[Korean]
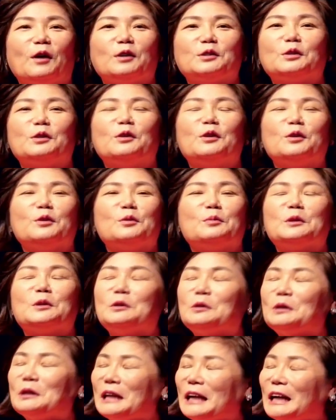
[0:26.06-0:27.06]
저 이번에
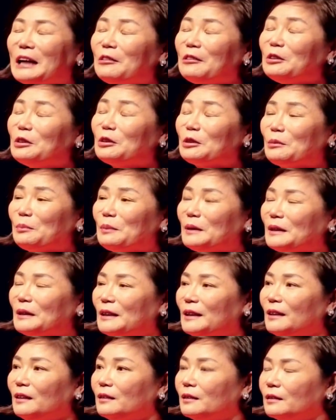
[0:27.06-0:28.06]
이게 학원
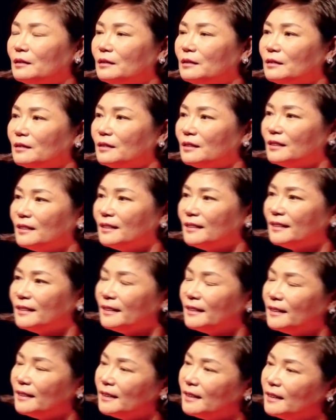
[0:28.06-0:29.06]
연합회인데요.
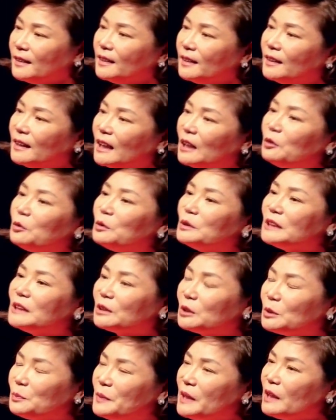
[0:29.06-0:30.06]
학원
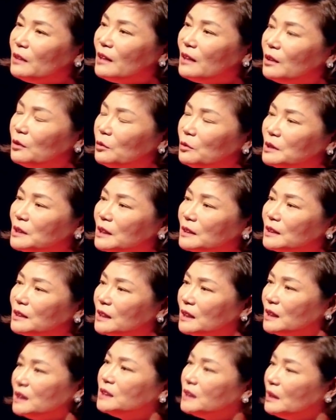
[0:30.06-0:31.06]
원장들, 피아노 학원
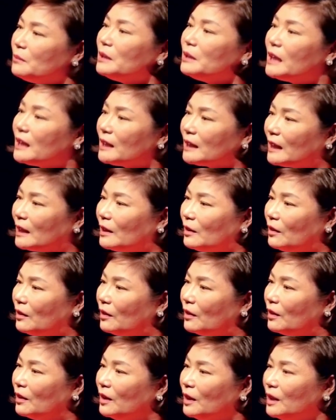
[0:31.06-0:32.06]
원장들끼리 세미나를 가요.
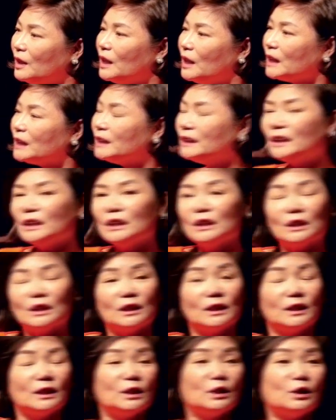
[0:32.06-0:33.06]
근데
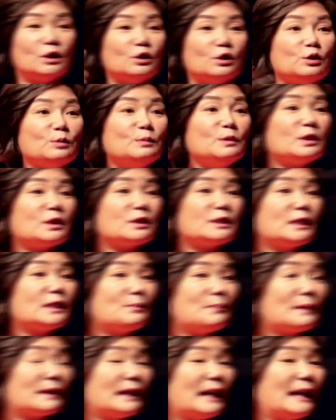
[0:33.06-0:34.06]

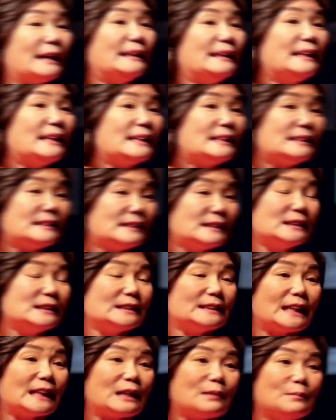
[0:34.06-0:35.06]
26살밖에 안 된
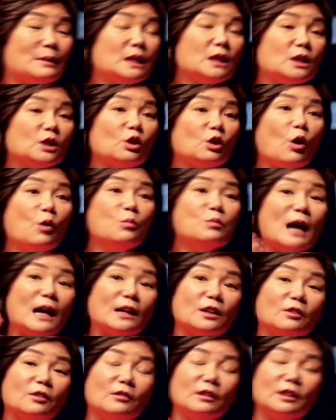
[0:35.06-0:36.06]
사람이 너무
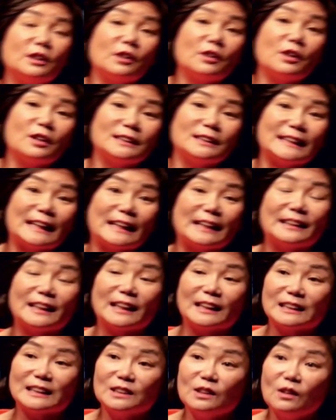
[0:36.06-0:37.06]
학원 경영을 잘한다
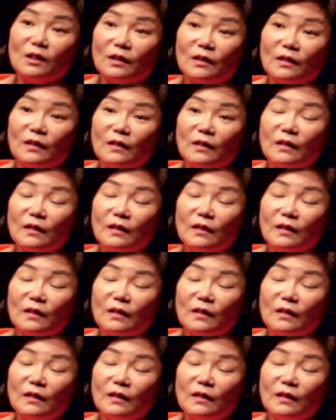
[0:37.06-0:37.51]
그래서